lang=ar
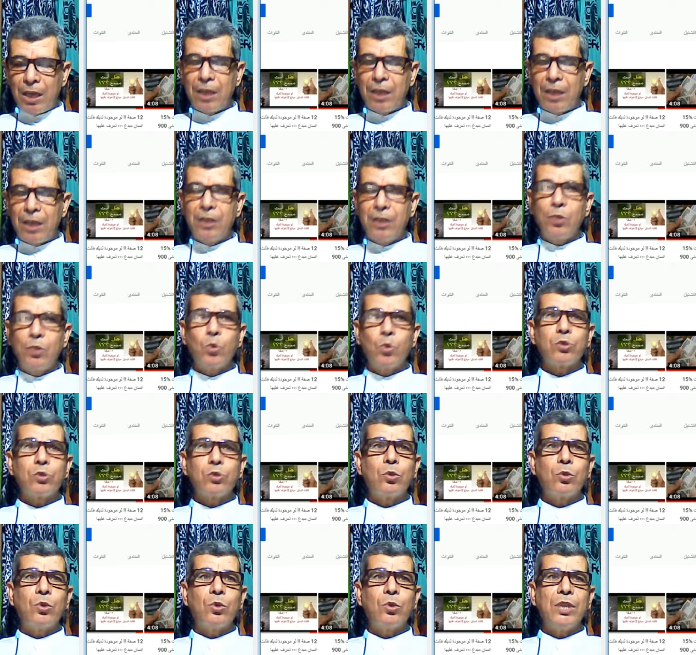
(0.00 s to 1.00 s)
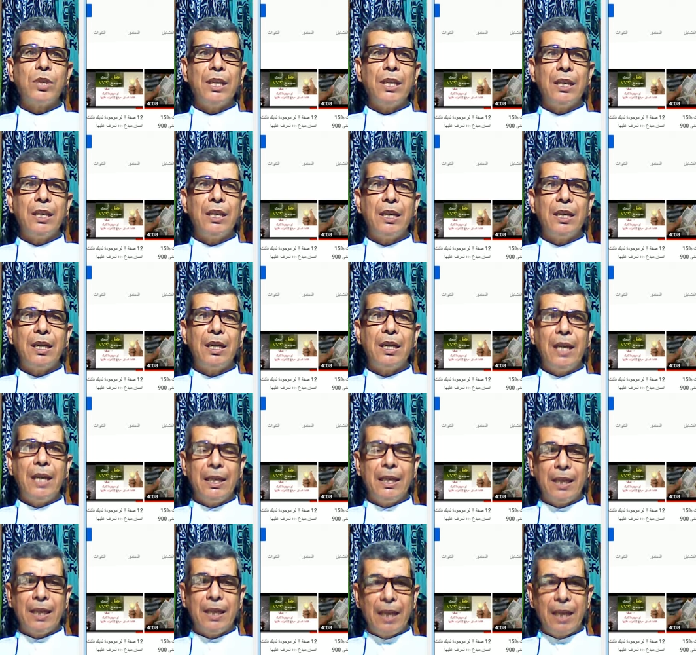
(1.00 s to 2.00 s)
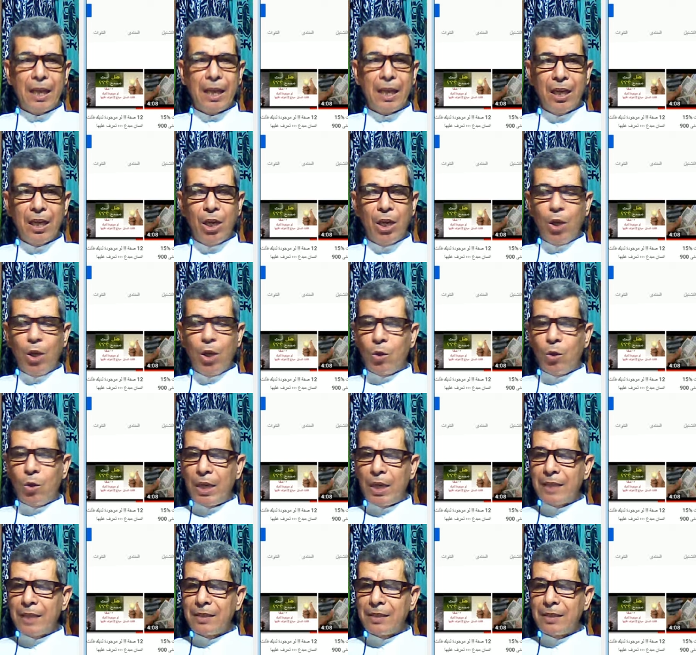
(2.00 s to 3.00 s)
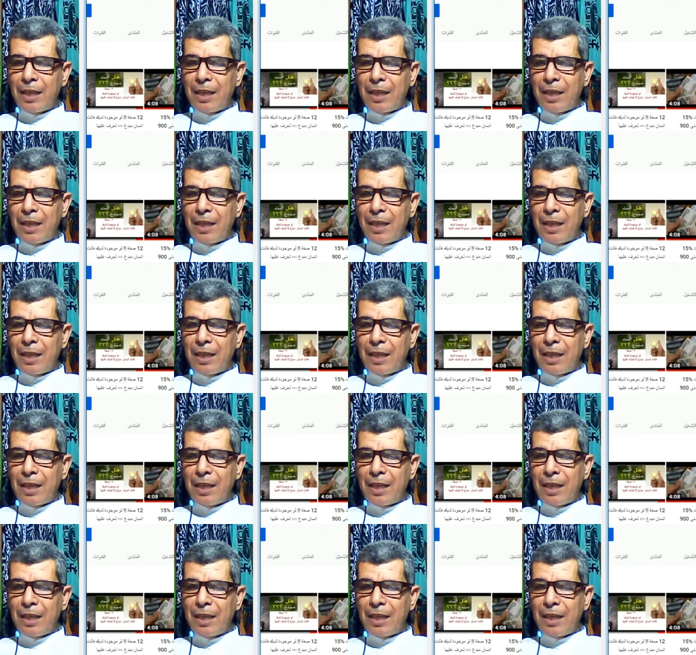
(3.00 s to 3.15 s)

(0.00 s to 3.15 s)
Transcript: للوصول إلى النجاح وليس